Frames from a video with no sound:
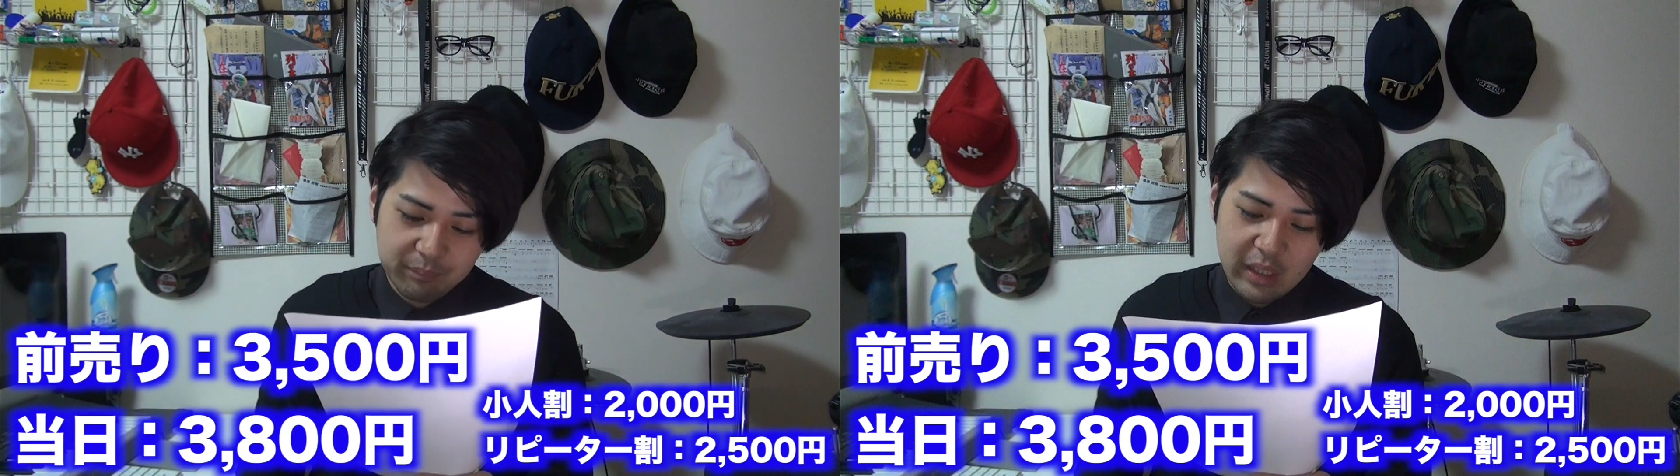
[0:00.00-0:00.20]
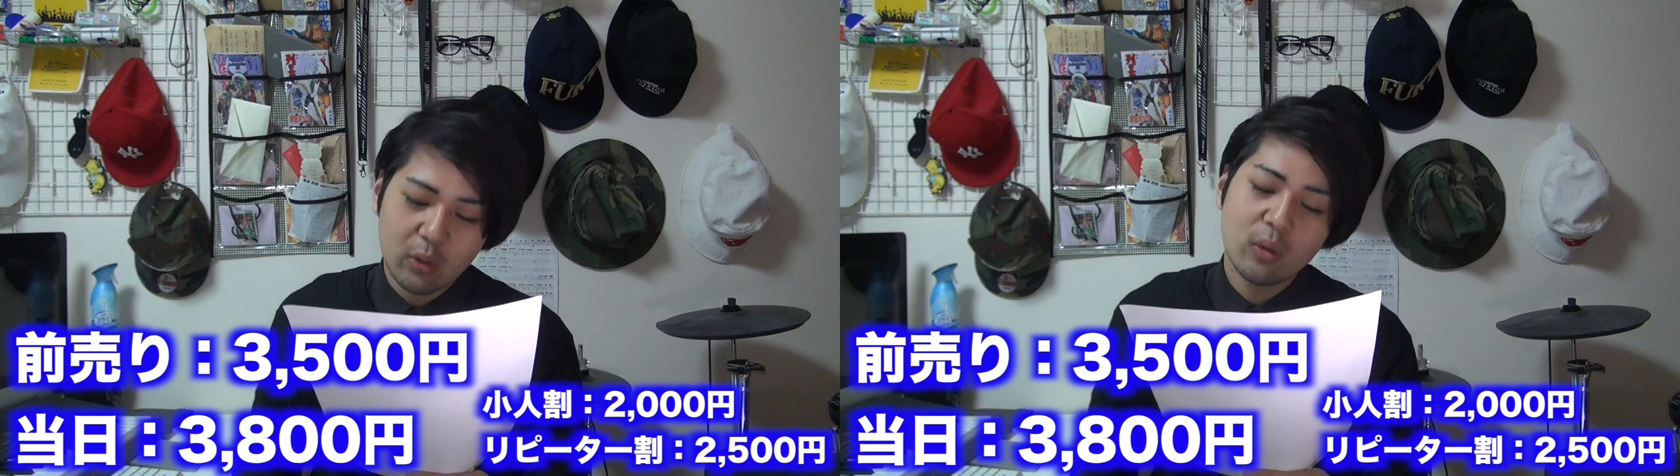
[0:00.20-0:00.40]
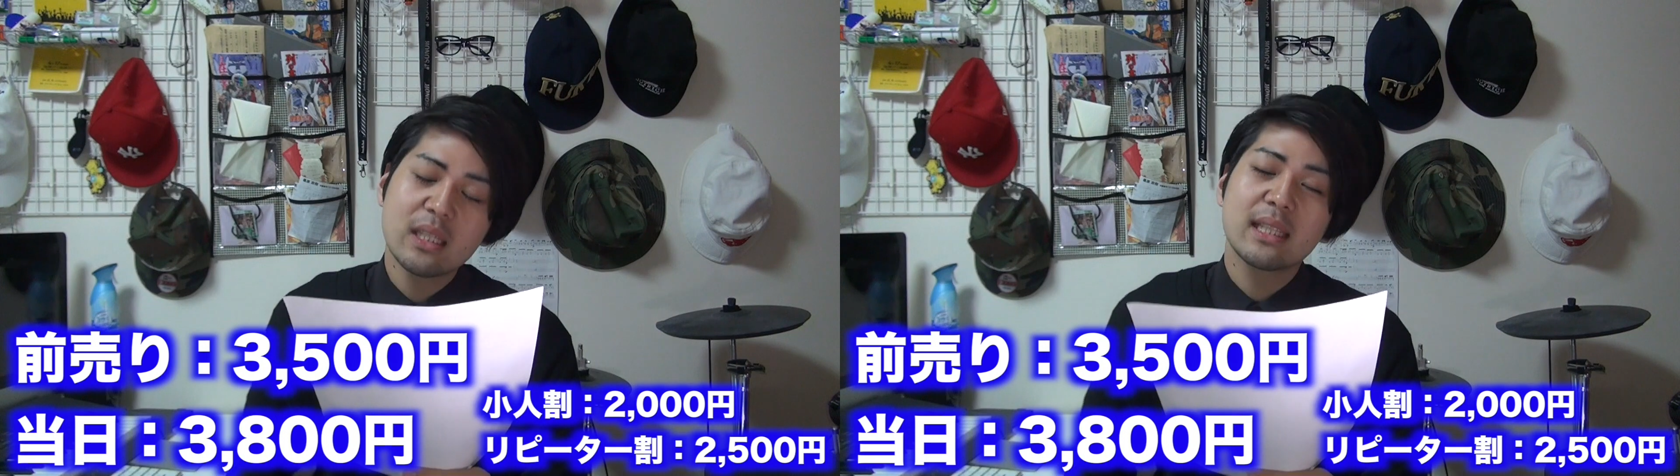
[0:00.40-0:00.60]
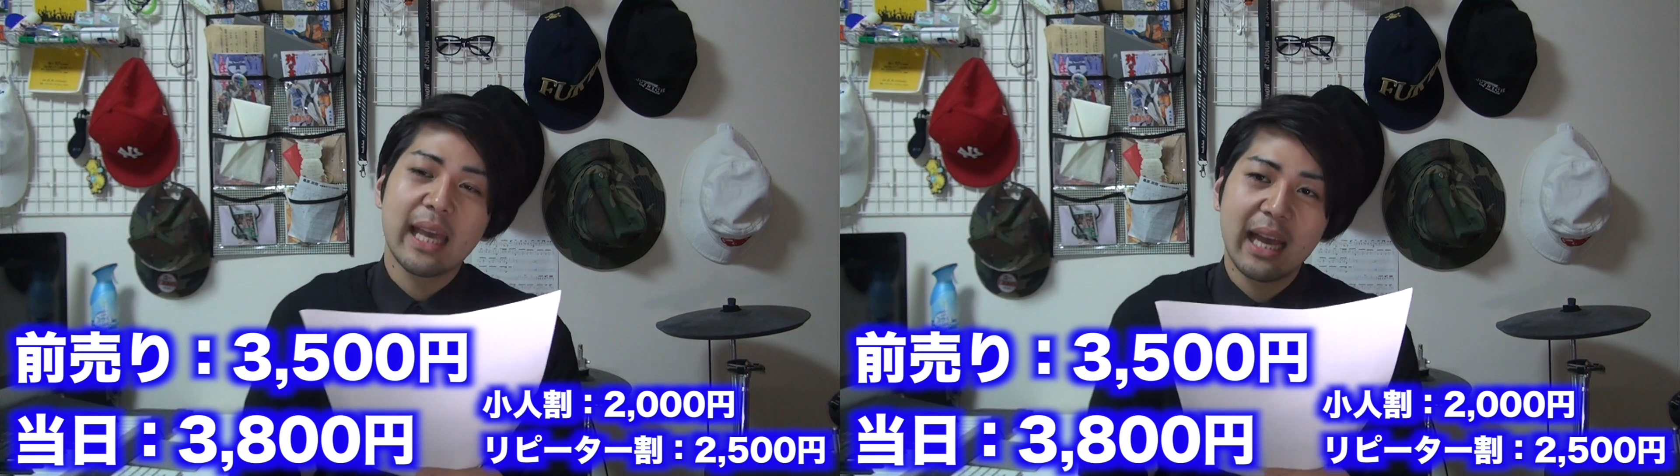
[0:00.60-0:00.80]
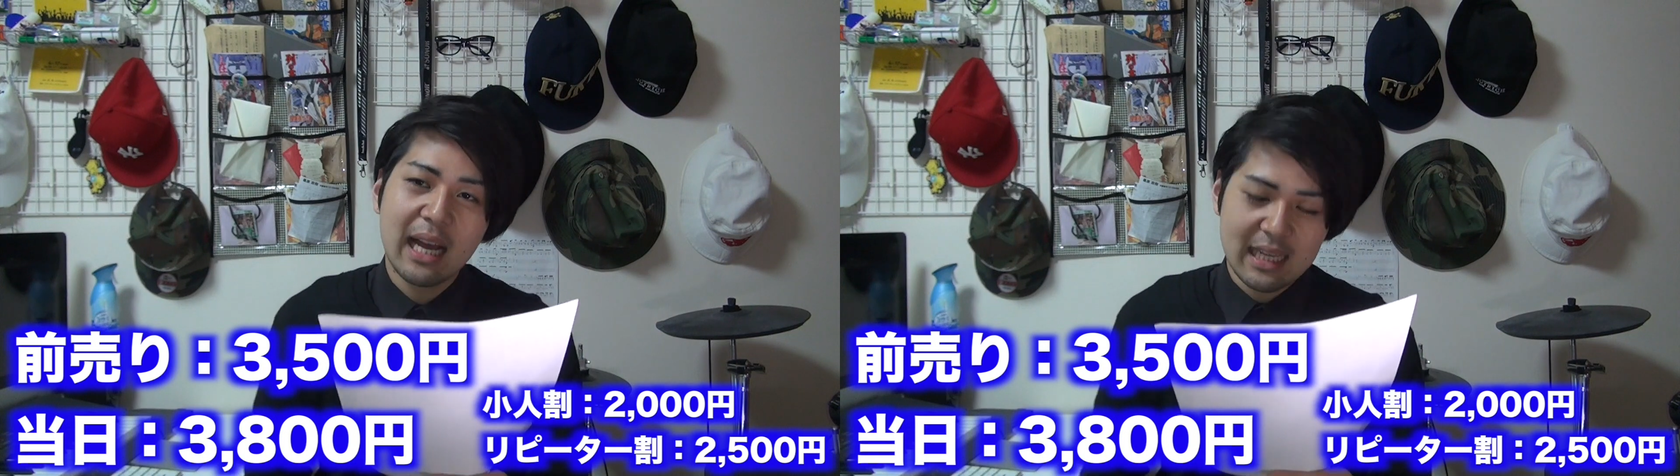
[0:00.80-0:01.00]
で、当日
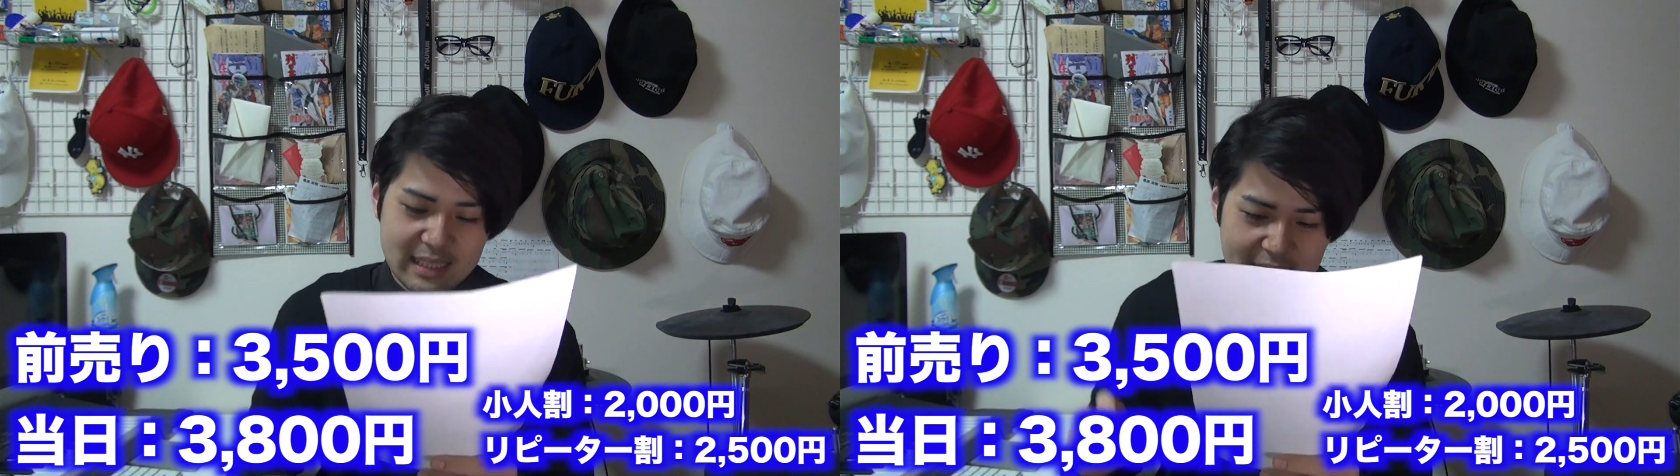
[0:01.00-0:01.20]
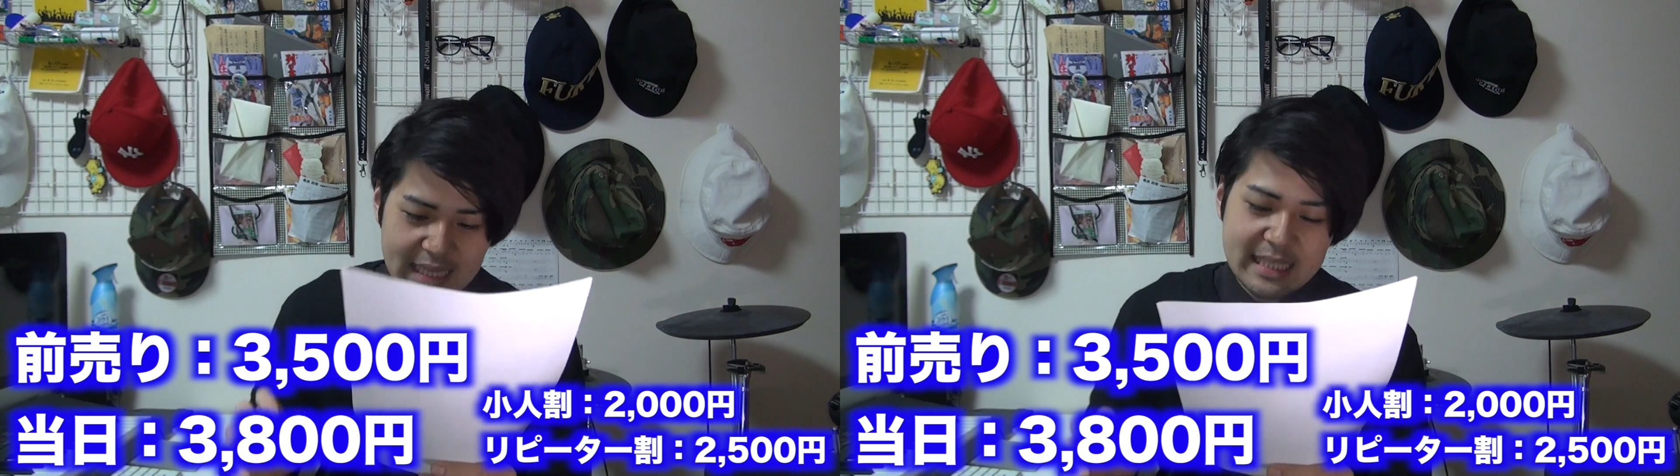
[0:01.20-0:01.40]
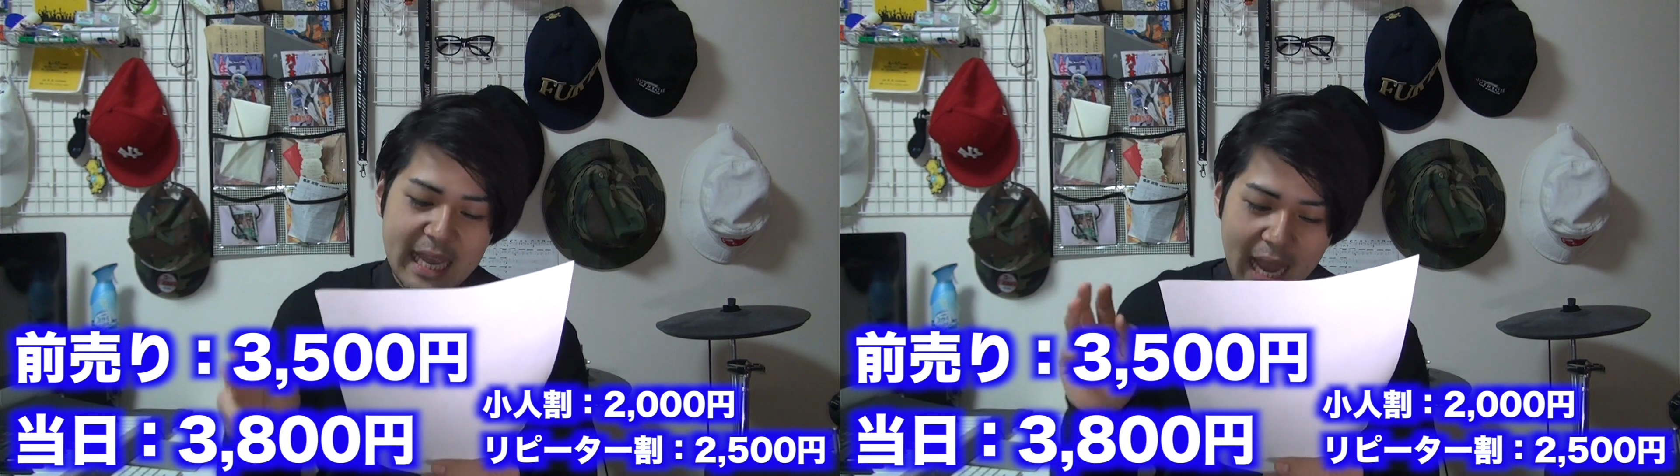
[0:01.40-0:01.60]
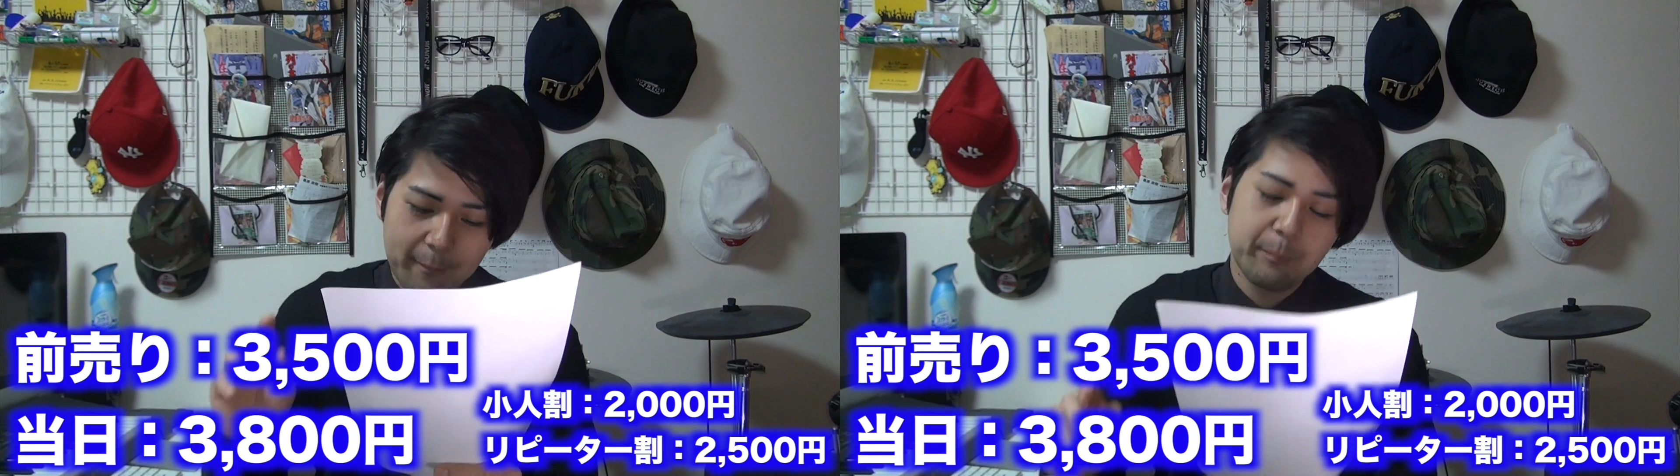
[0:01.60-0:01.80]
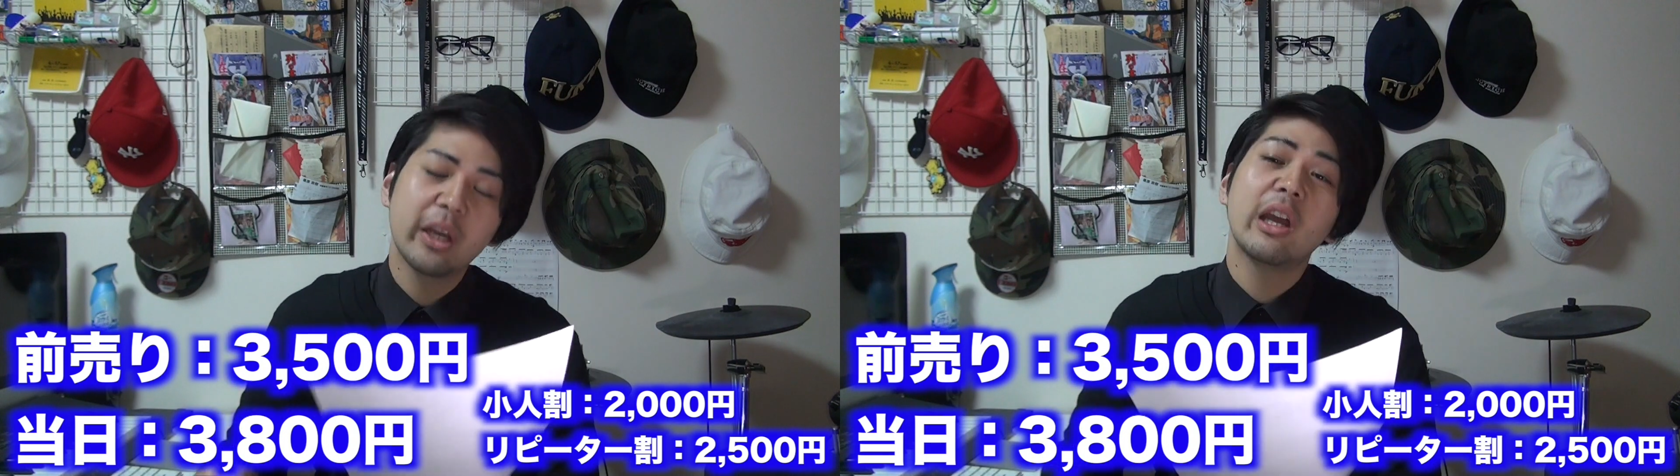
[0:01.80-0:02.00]
券が
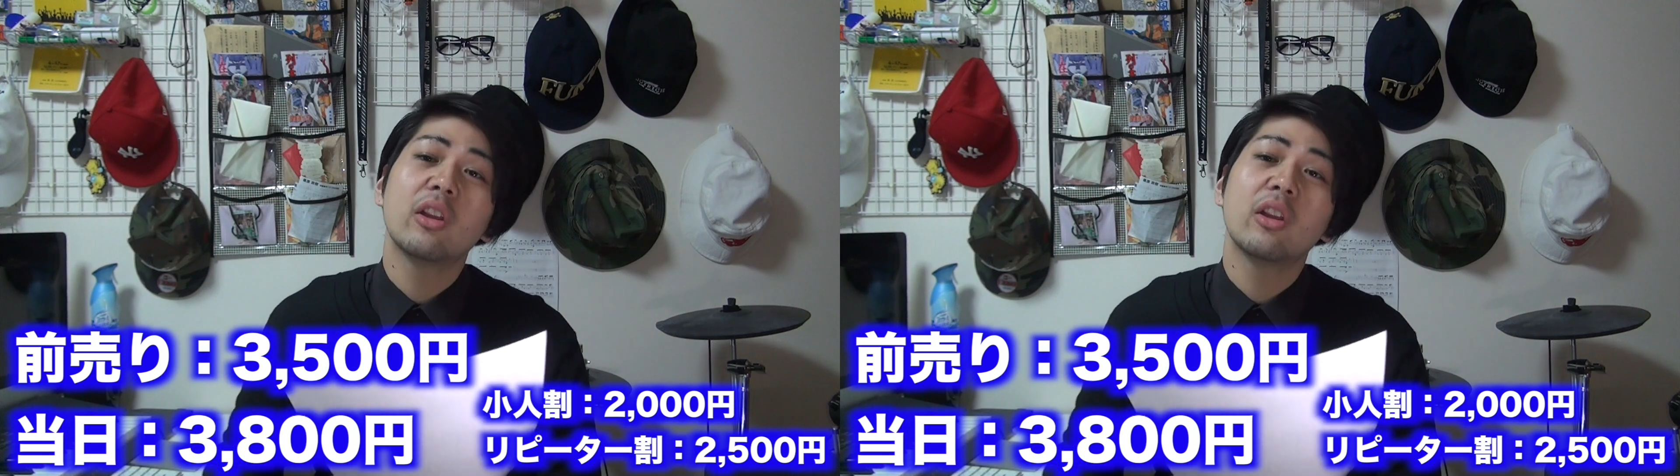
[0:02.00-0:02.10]
3800